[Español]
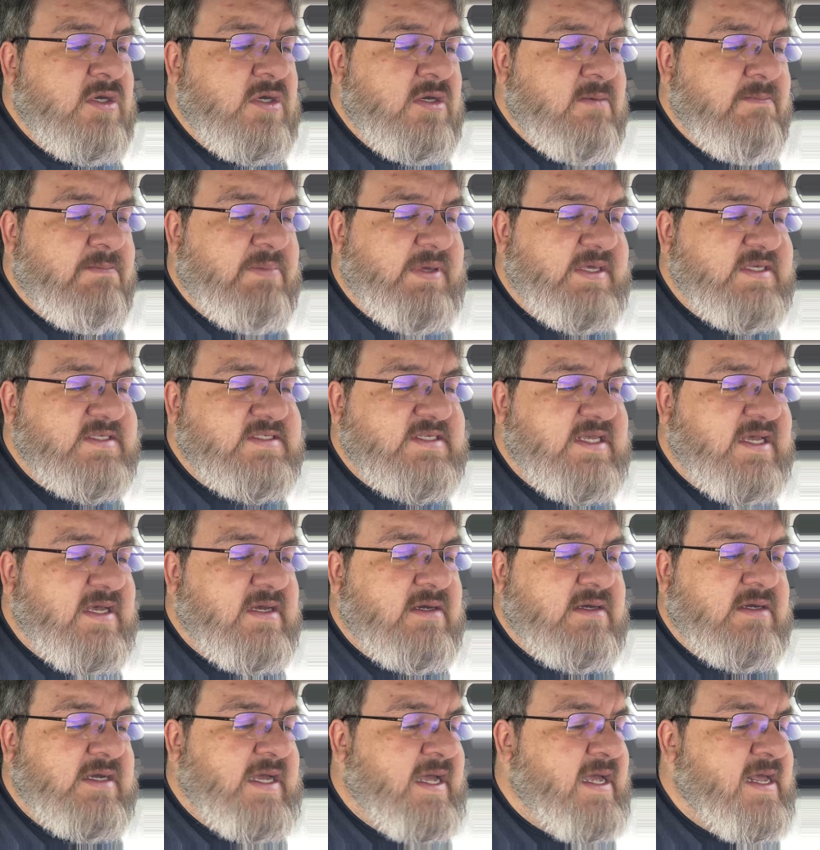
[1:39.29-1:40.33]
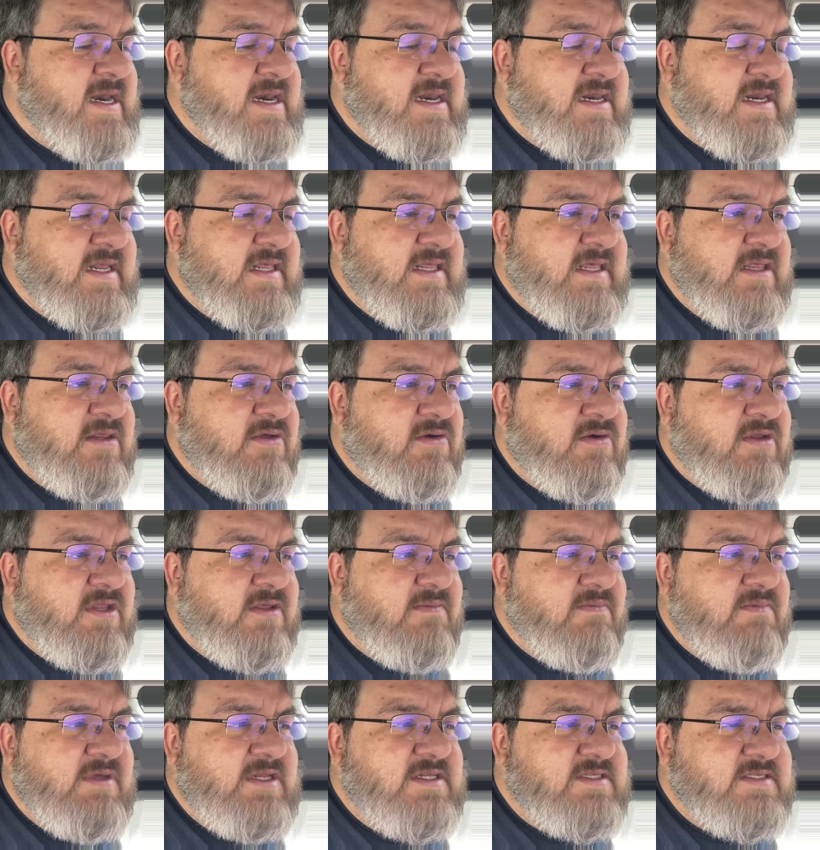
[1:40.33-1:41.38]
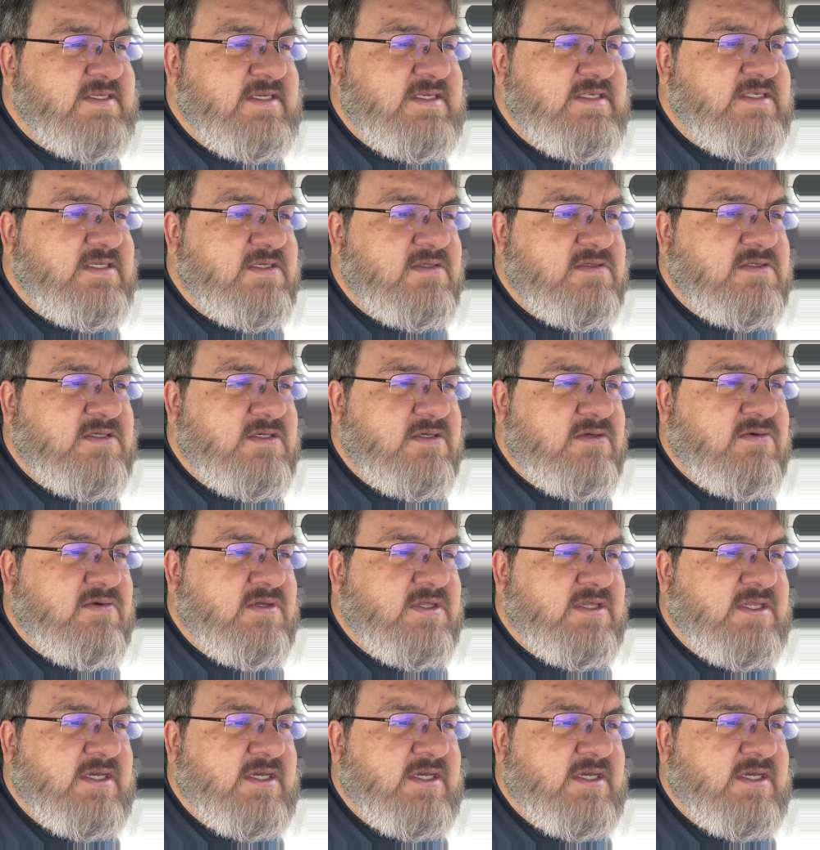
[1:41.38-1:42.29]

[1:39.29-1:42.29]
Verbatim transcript: Pesa alrededor de 1650